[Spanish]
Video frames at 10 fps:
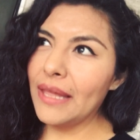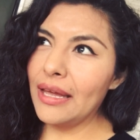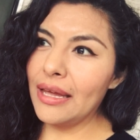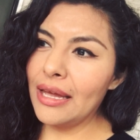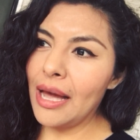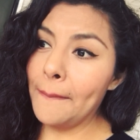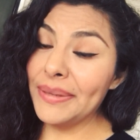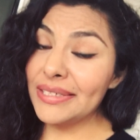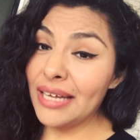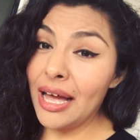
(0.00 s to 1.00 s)
Eh,
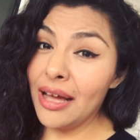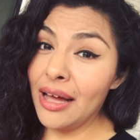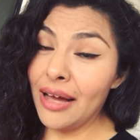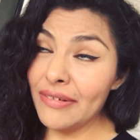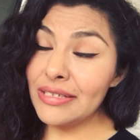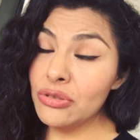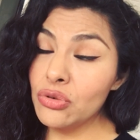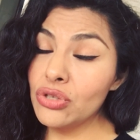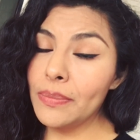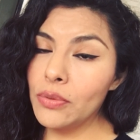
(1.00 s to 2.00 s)
a, veces
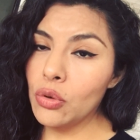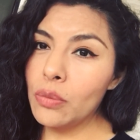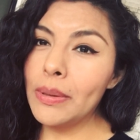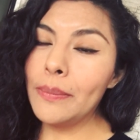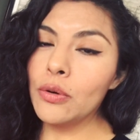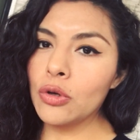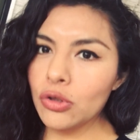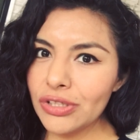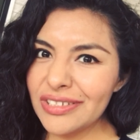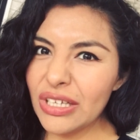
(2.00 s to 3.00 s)
uno se preocupa por
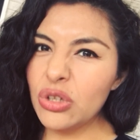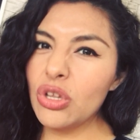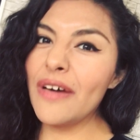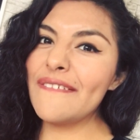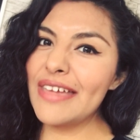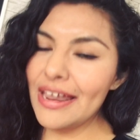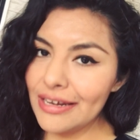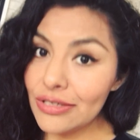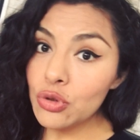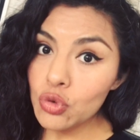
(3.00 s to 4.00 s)
cosas que todavía
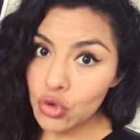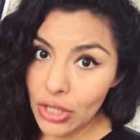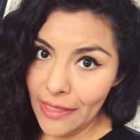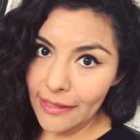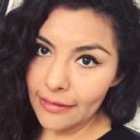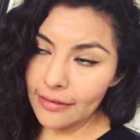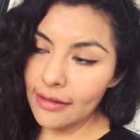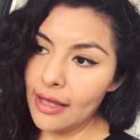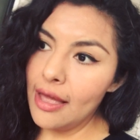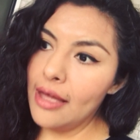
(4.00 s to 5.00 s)
ni suceden
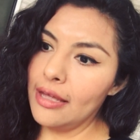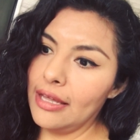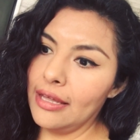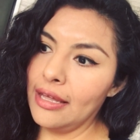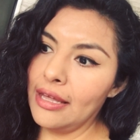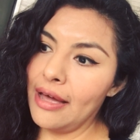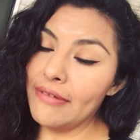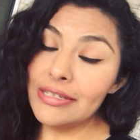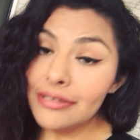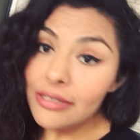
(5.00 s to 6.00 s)
y a
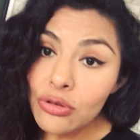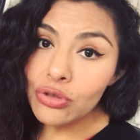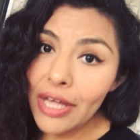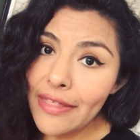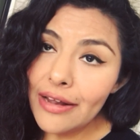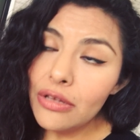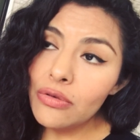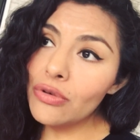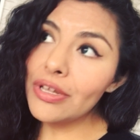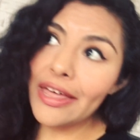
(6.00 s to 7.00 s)
veces ni suceden y
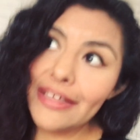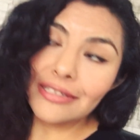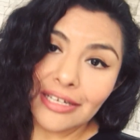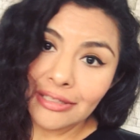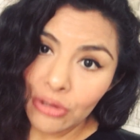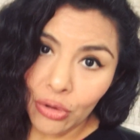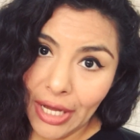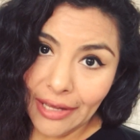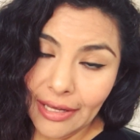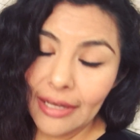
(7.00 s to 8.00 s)
uno ya desgastó
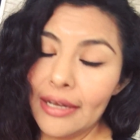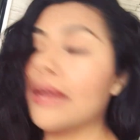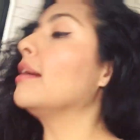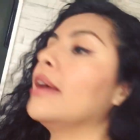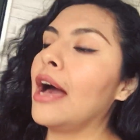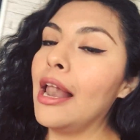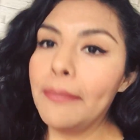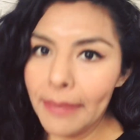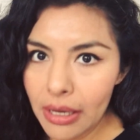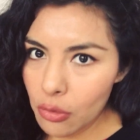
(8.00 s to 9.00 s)
ahí eh,
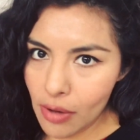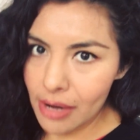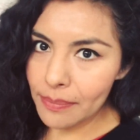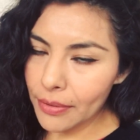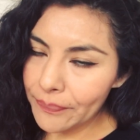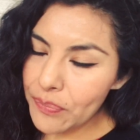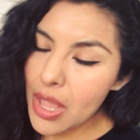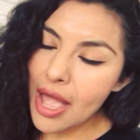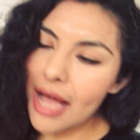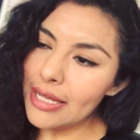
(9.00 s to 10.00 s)
alma y cuerpo.
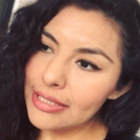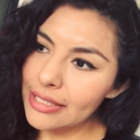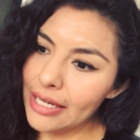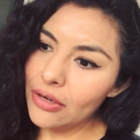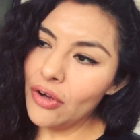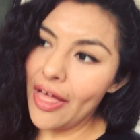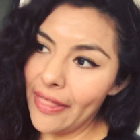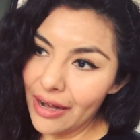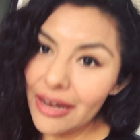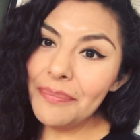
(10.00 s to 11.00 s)
Así que no, a
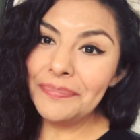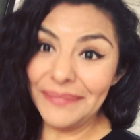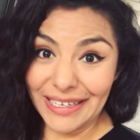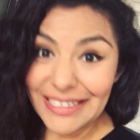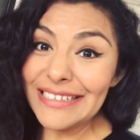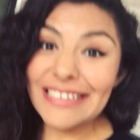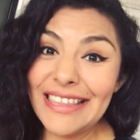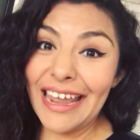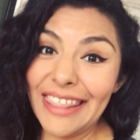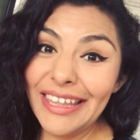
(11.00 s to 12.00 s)
darle que se hace
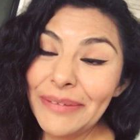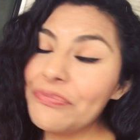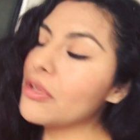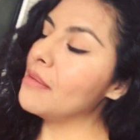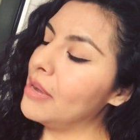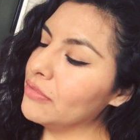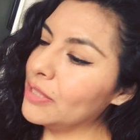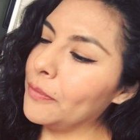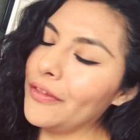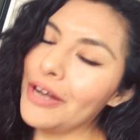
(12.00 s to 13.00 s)
tarde,
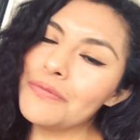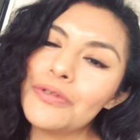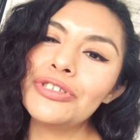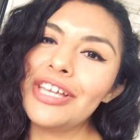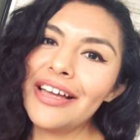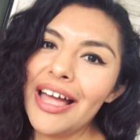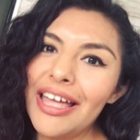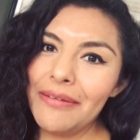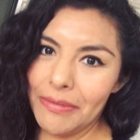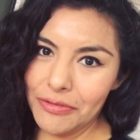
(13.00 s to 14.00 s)
vamos a poner música
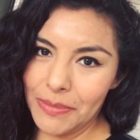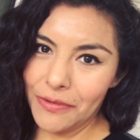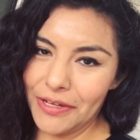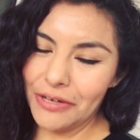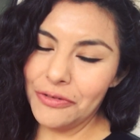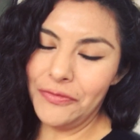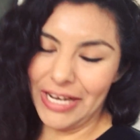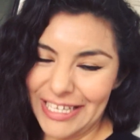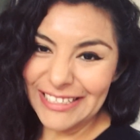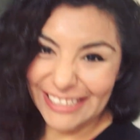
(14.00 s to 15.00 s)
y vamos a ponernos
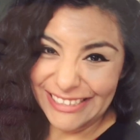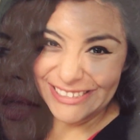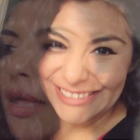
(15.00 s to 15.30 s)
felices.